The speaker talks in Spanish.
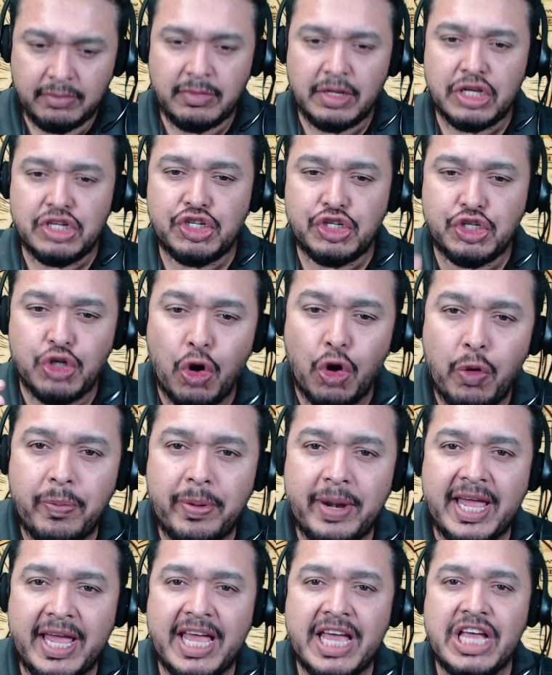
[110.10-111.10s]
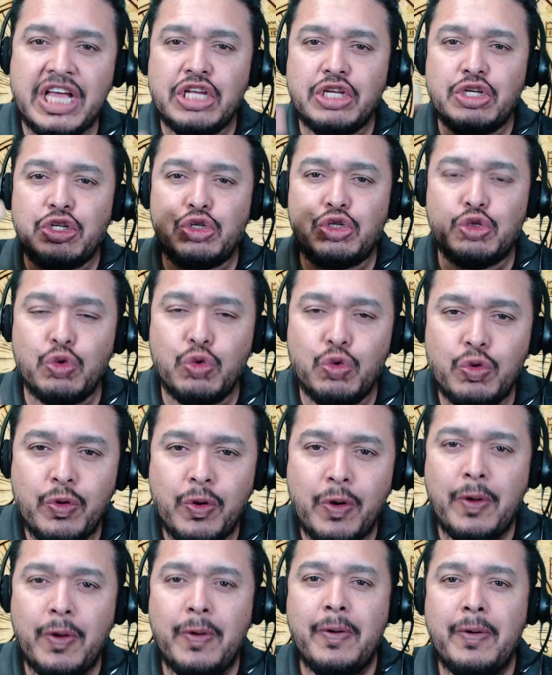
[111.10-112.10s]
sobre su
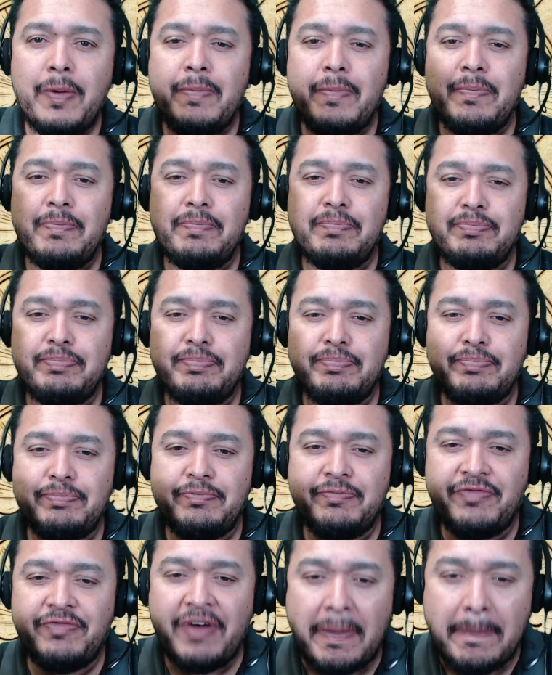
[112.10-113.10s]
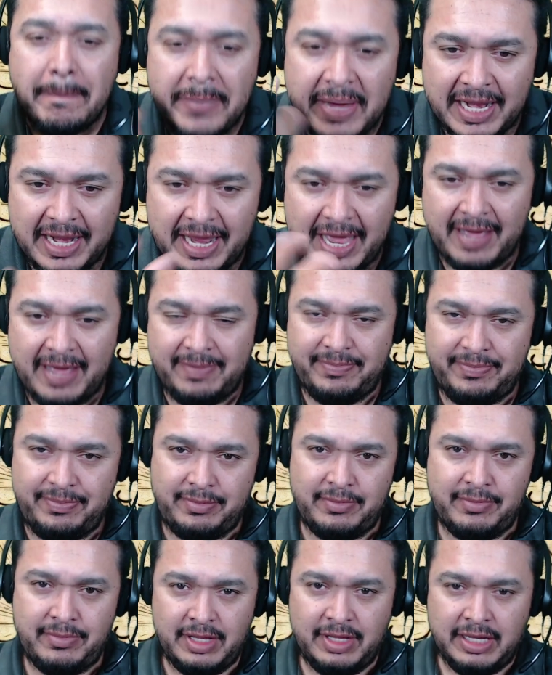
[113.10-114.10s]
familia.
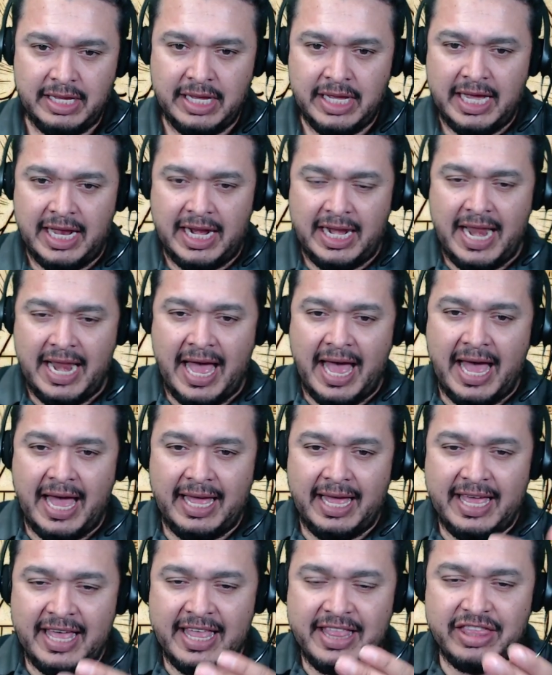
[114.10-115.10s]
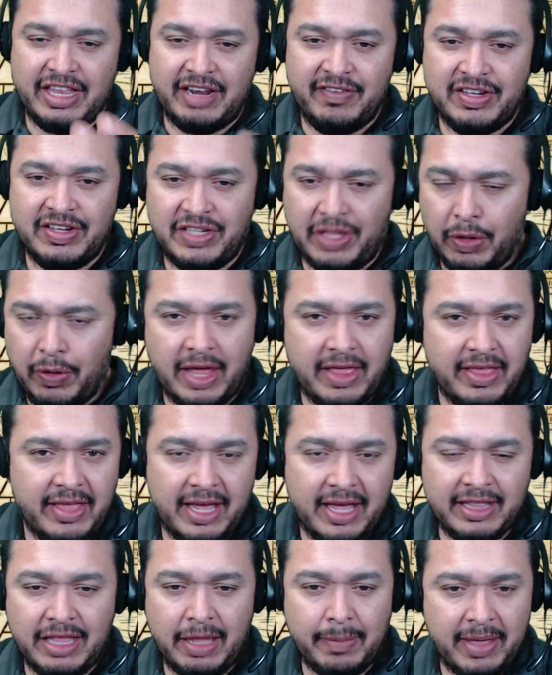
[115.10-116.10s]
La entrevistadora
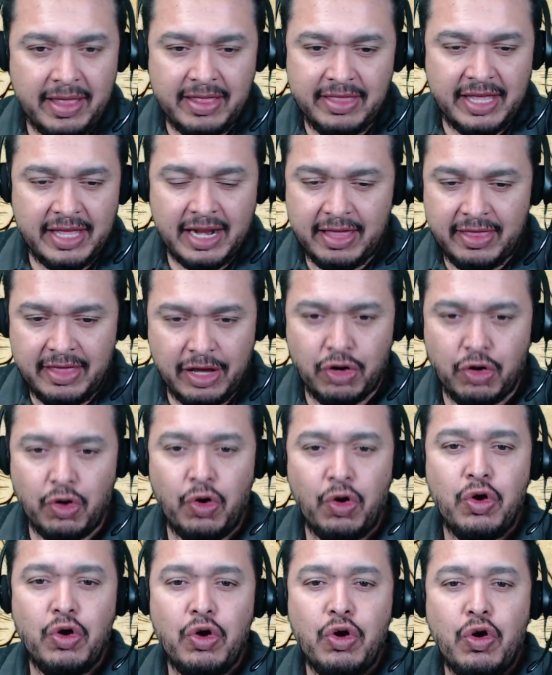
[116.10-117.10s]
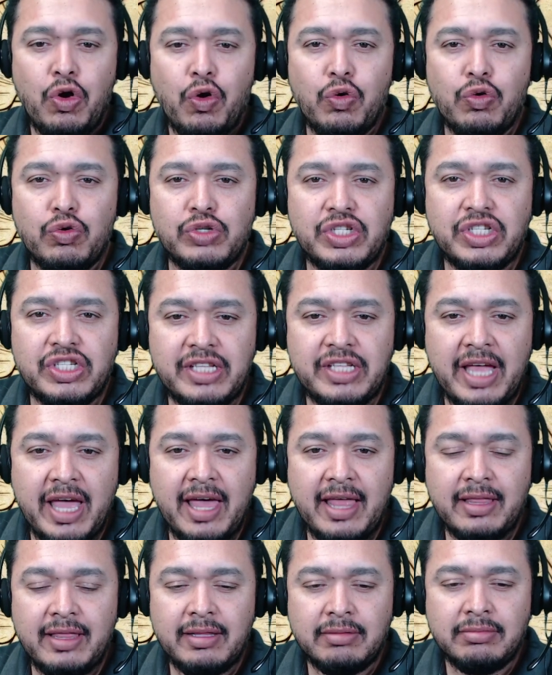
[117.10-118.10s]
directamente le dijo,
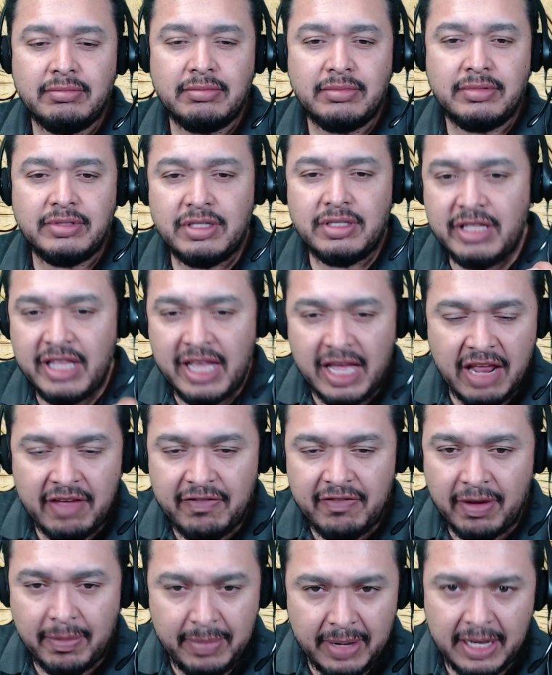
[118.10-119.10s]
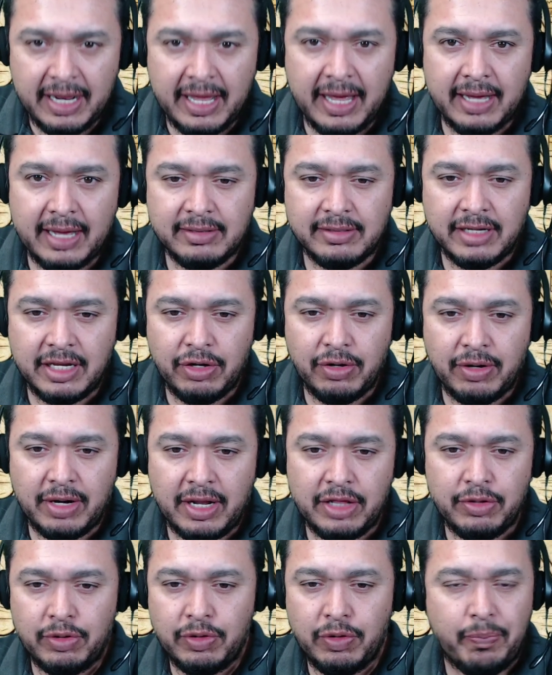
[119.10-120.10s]
usted tiene familia, señor
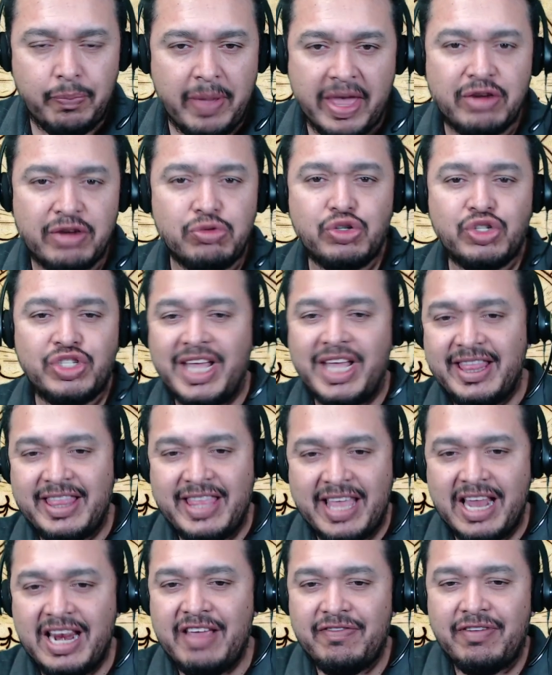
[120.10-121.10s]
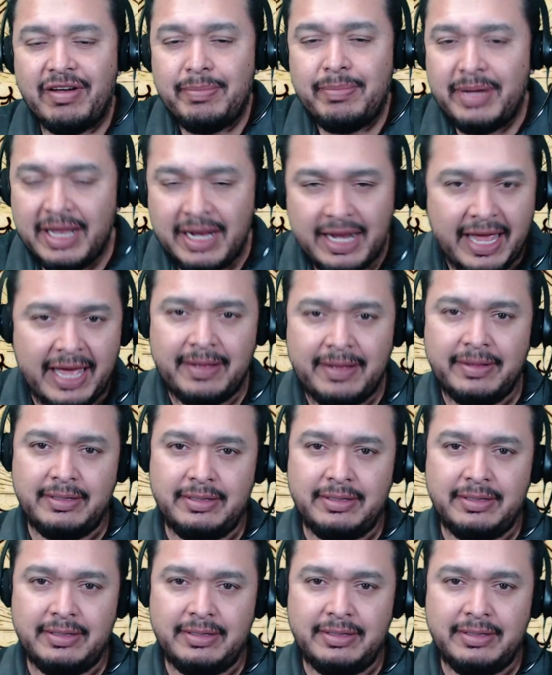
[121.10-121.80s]
Antonio Pedro, usted tiene familia.